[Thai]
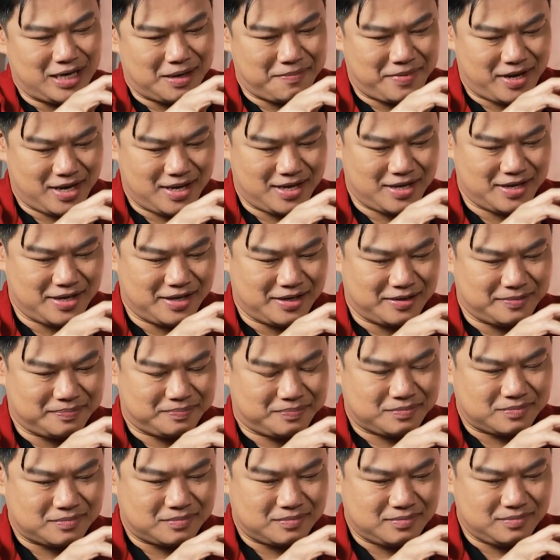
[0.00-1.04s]
ที่ทำให้
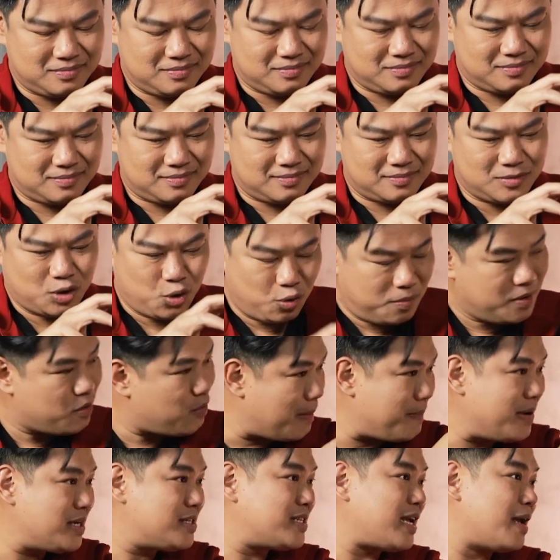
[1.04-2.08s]
คุณมีค
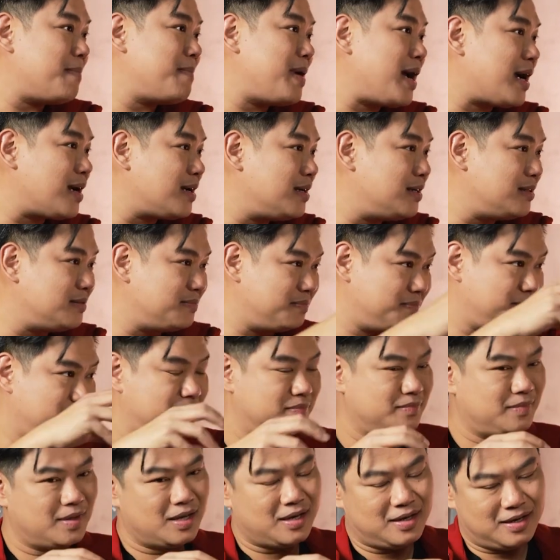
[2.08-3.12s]
วามมั่นใจมากขึ้นใช่
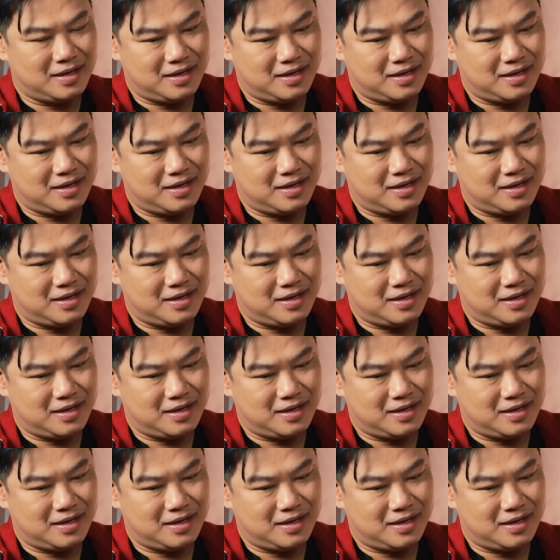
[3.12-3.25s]
ครับ